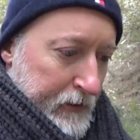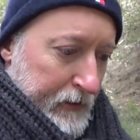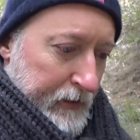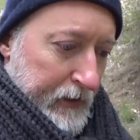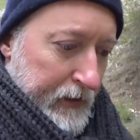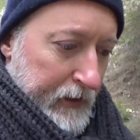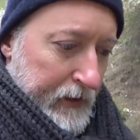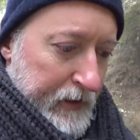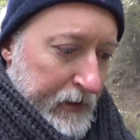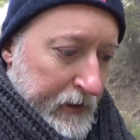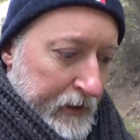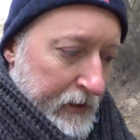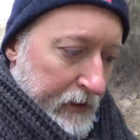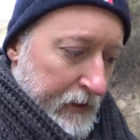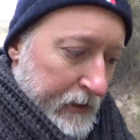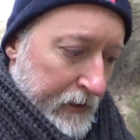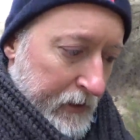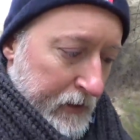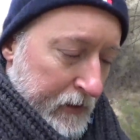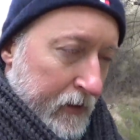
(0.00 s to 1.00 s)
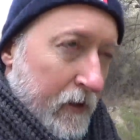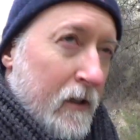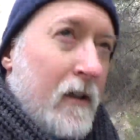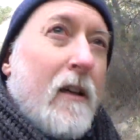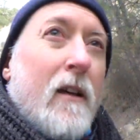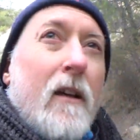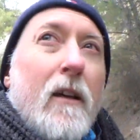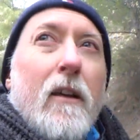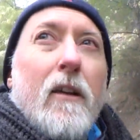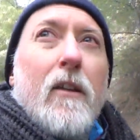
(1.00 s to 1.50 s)
es
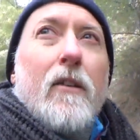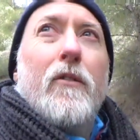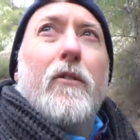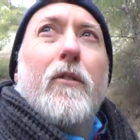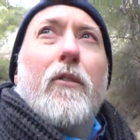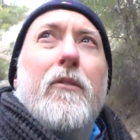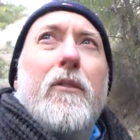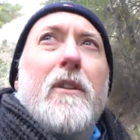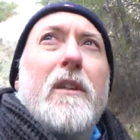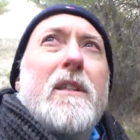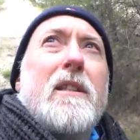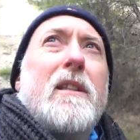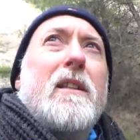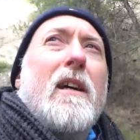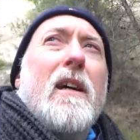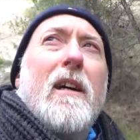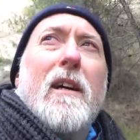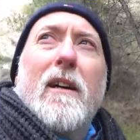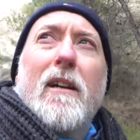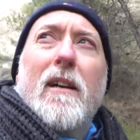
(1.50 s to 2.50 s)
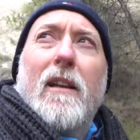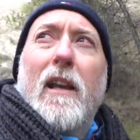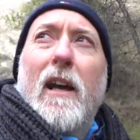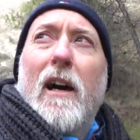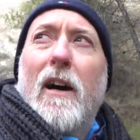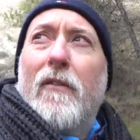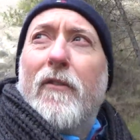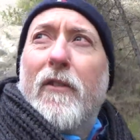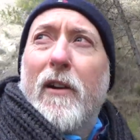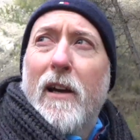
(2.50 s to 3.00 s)
donde está
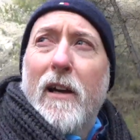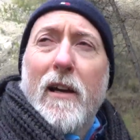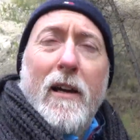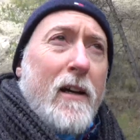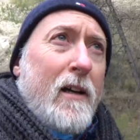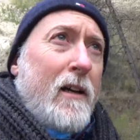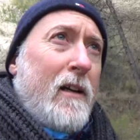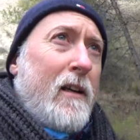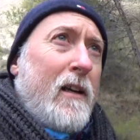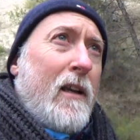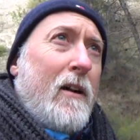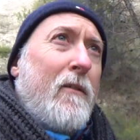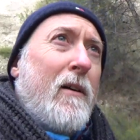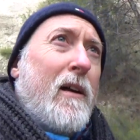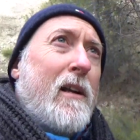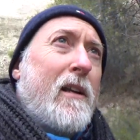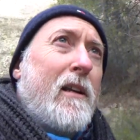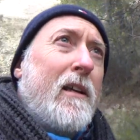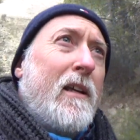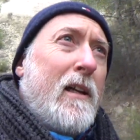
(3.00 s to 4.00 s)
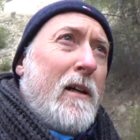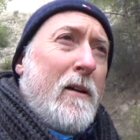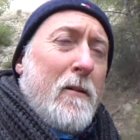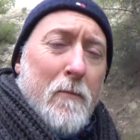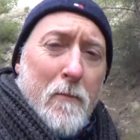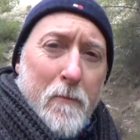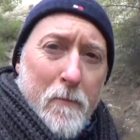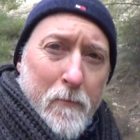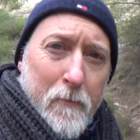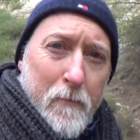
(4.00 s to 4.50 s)
la franja, la barrera
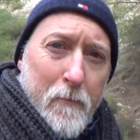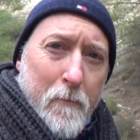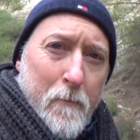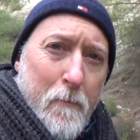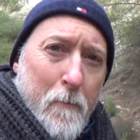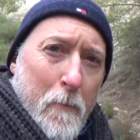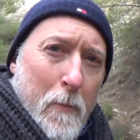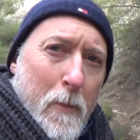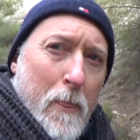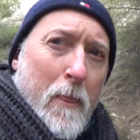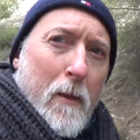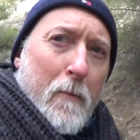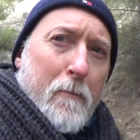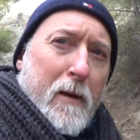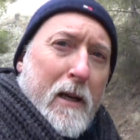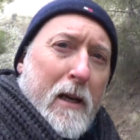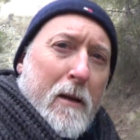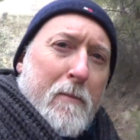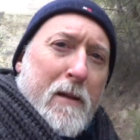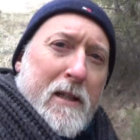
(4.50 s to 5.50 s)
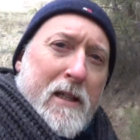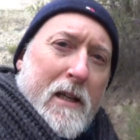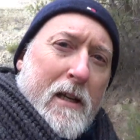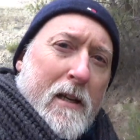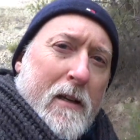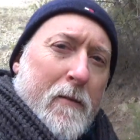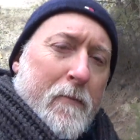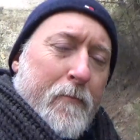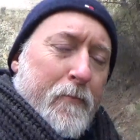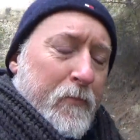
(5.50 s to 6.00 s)
para pasar